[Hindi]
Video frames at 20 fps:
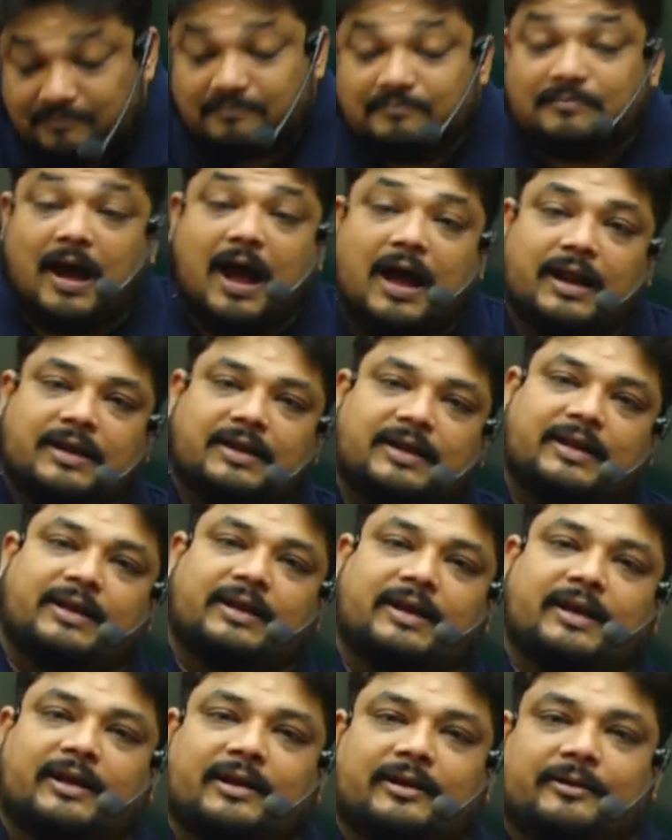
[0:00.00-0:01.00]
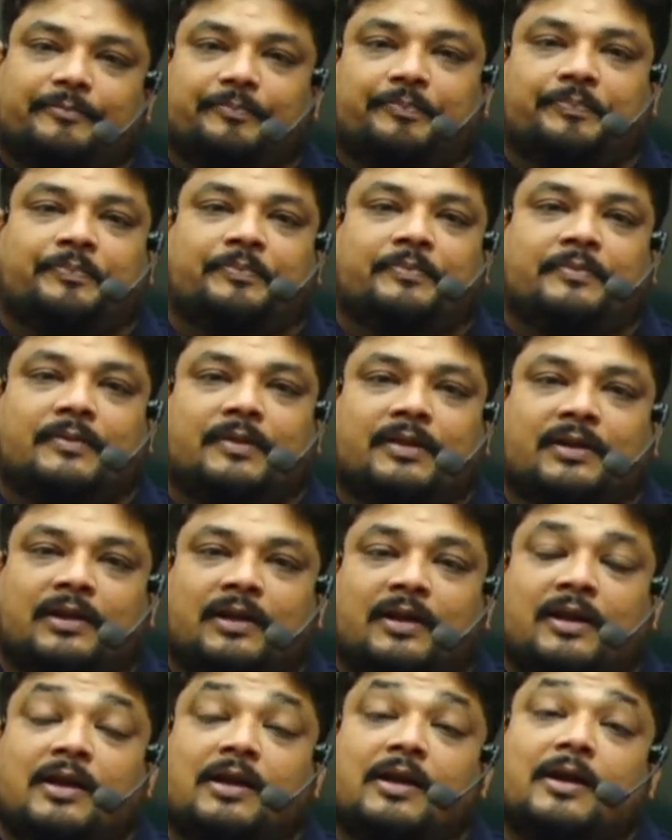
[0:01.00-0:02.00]
माननीय
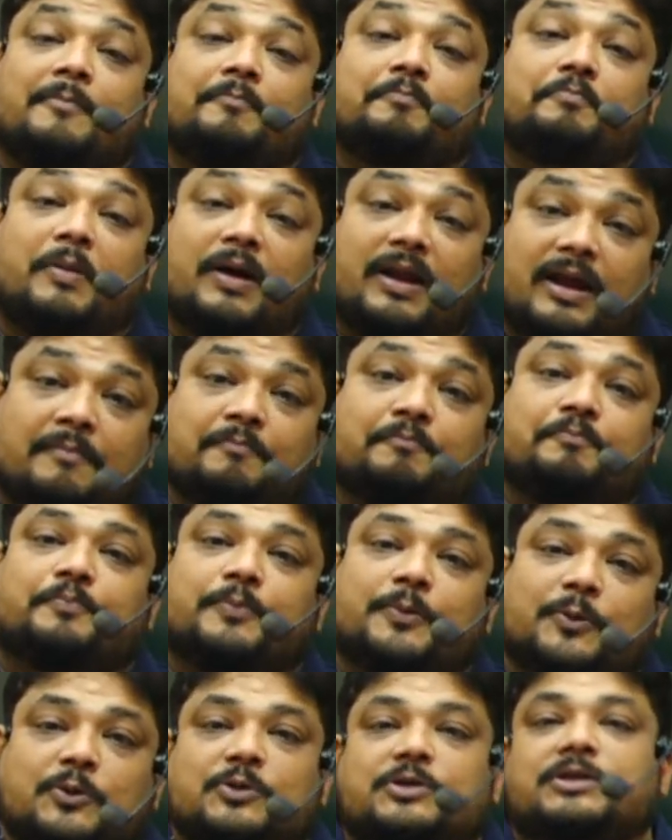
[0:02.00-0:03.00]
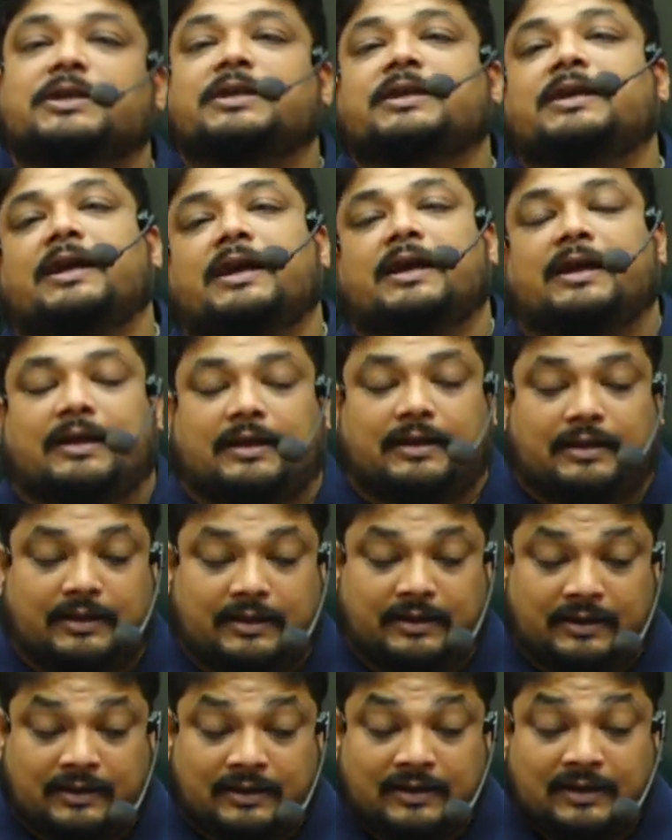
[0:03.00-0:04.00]
परम पूजनीय
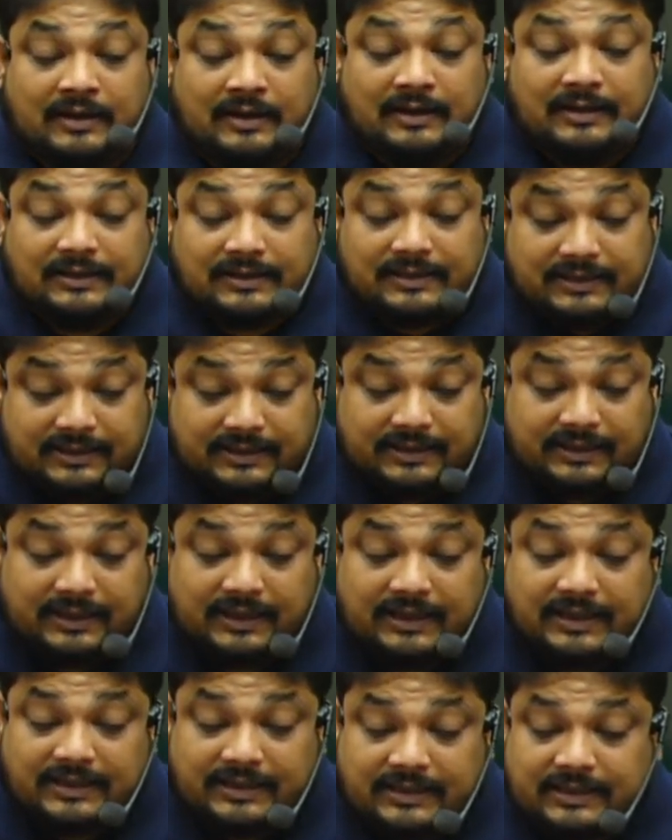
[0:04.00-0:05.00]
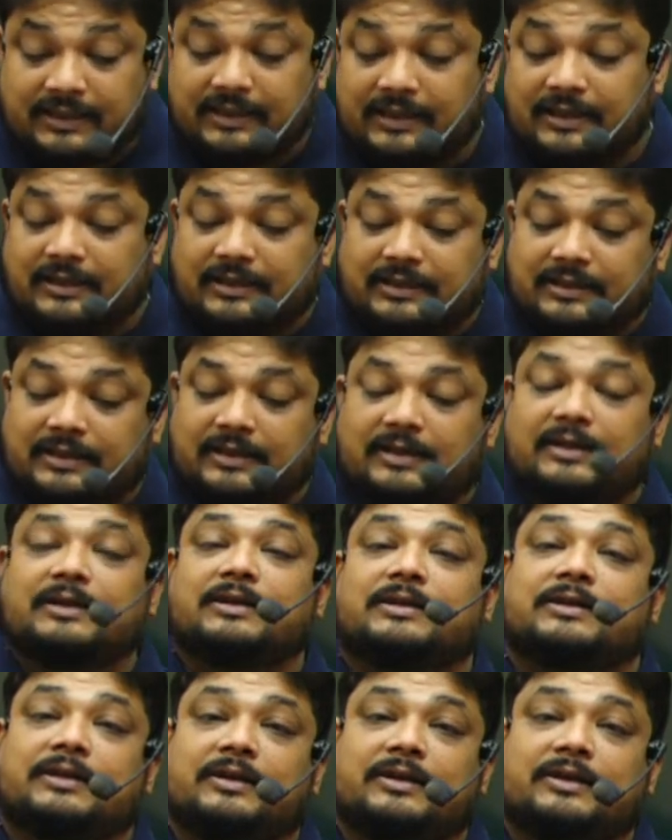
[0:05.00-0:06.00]
श्री श्री श्री
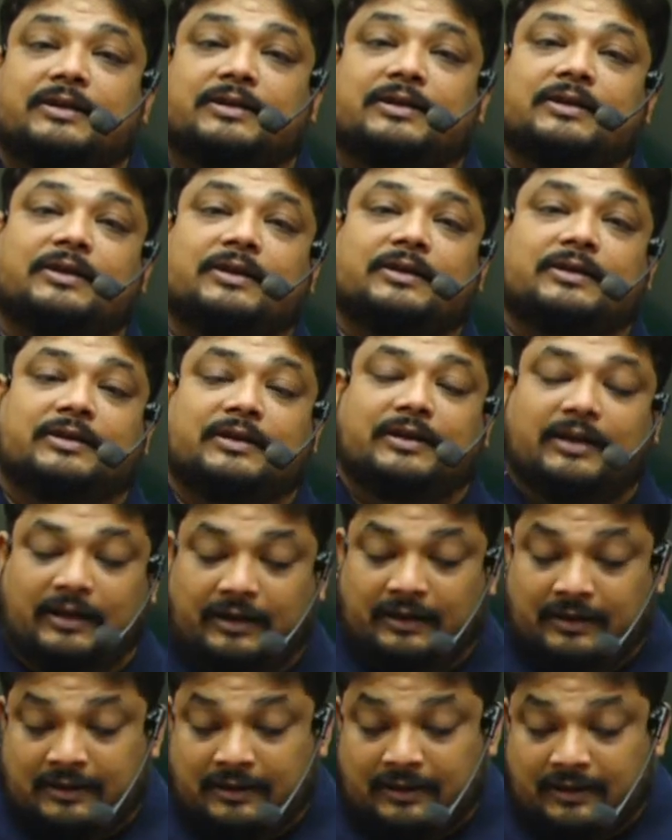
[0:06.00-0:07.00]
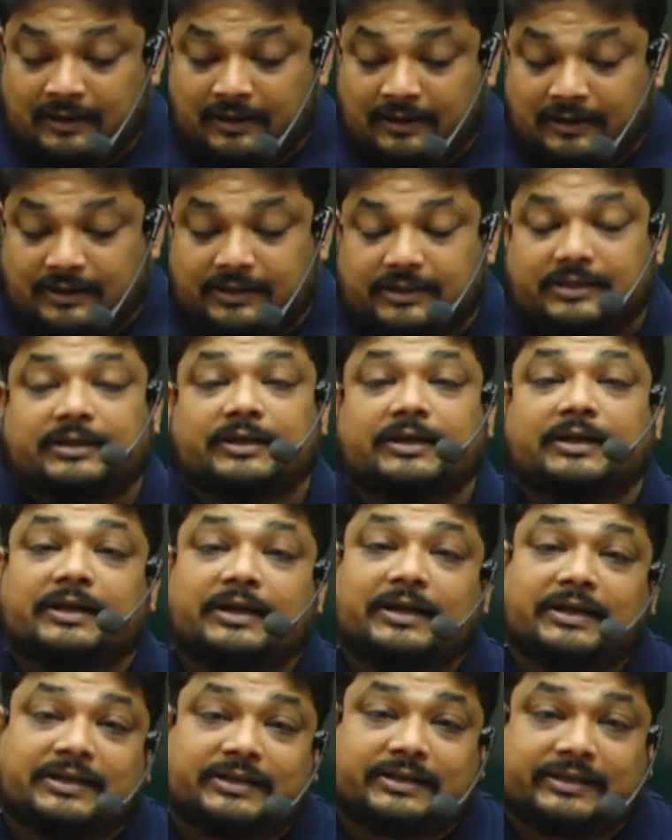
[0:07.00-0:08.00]
श्री श्री श्री श्री
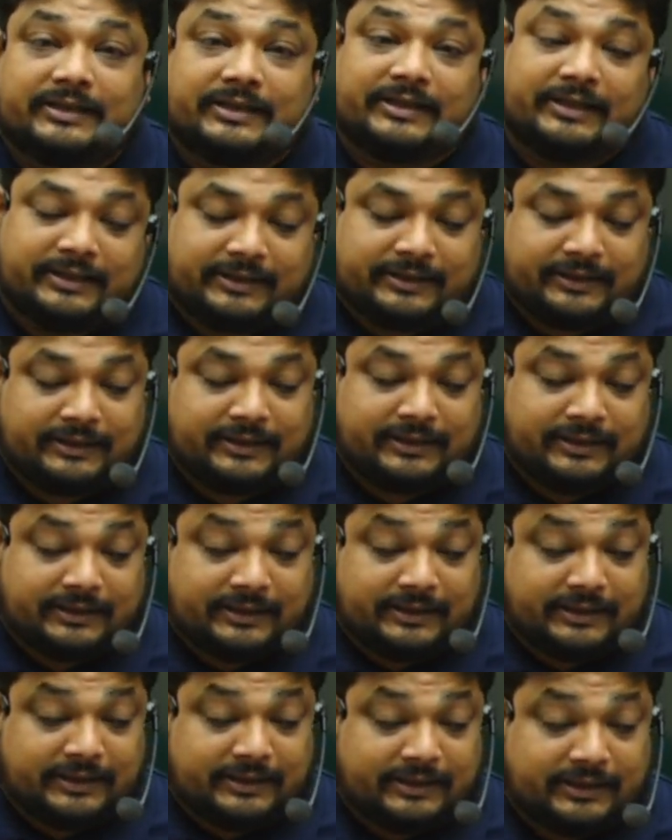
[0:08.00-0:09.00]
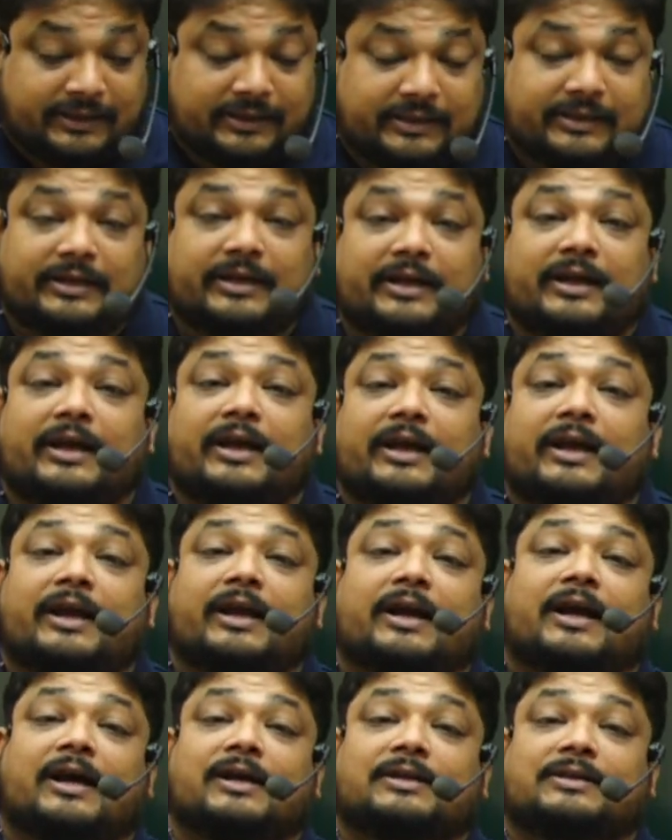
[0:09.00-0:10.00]
श्री श्री श्री श्री श्री
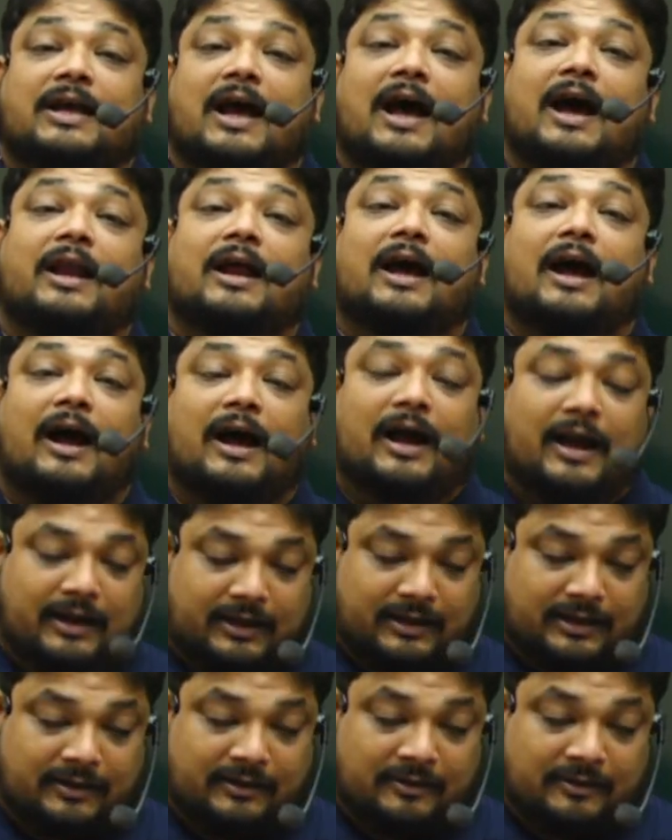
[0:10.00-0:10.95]
एक हजार आठ